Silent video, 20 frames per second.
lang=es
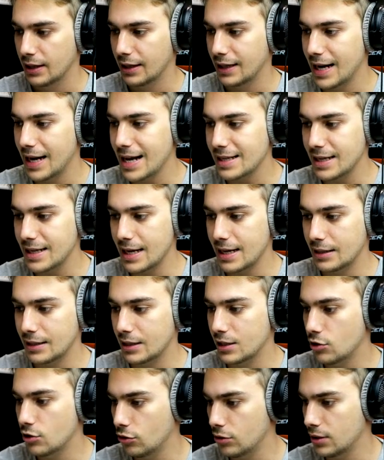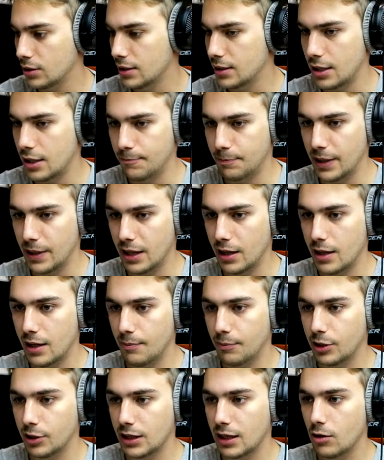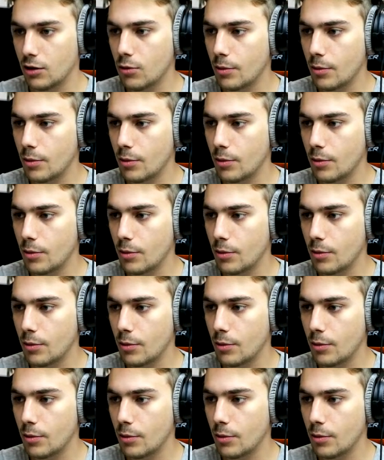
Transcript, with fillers: Gracias, ¿y eso es esa especie de puerta?